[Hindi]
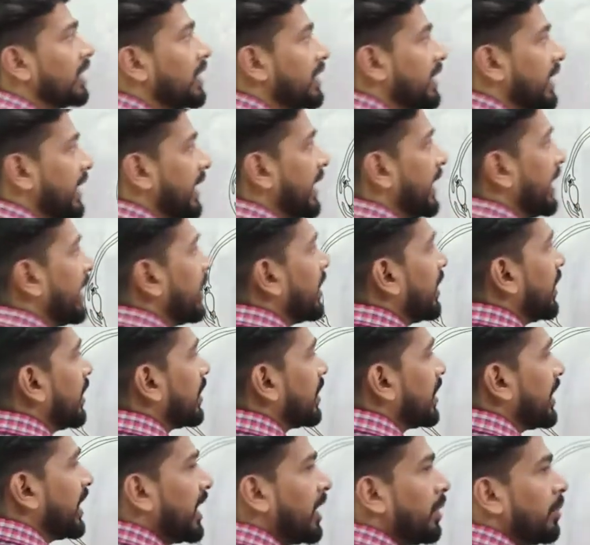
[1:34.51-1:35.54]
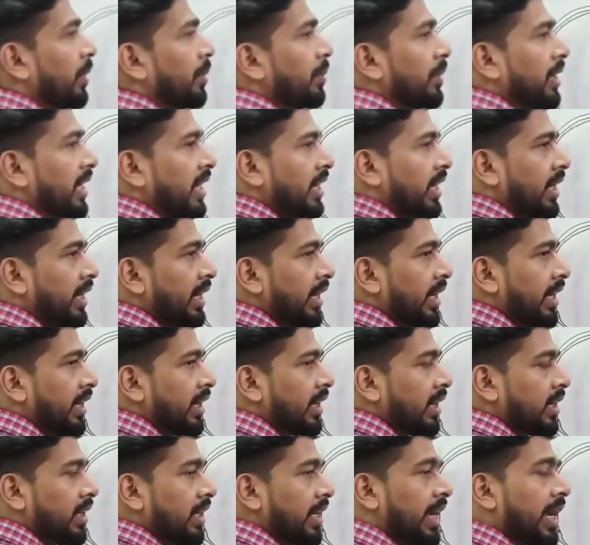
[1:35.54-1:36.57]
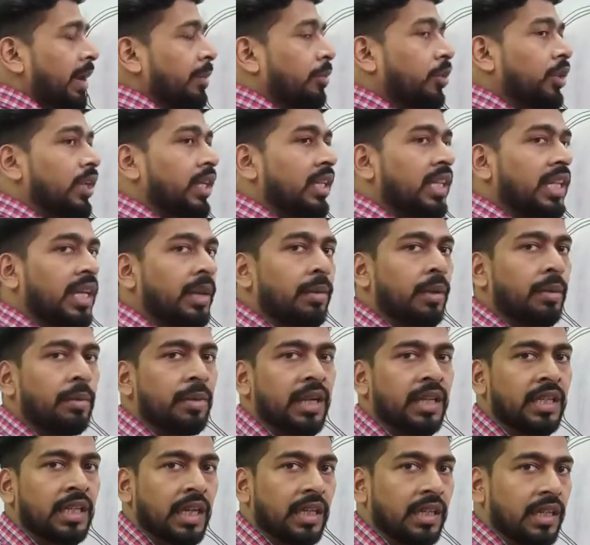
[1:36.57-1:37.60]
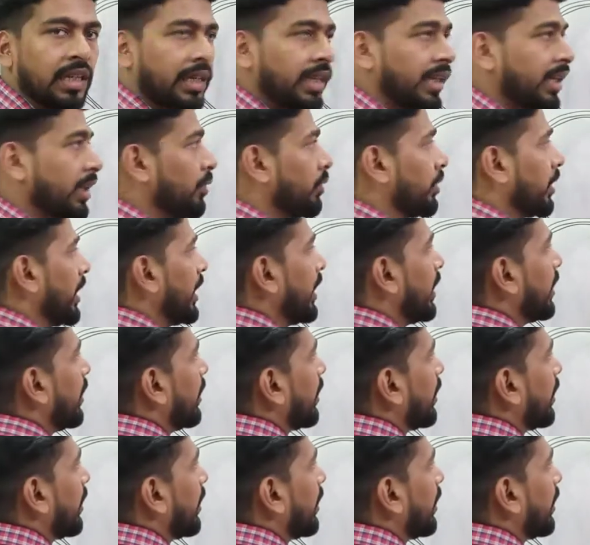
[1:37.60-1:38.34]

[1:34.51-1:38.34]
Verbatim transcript: ये तीन मेम्ब्रेन कंटेन करती है आपको ये तीन मेम्ब्रेन याद रखनी होंगी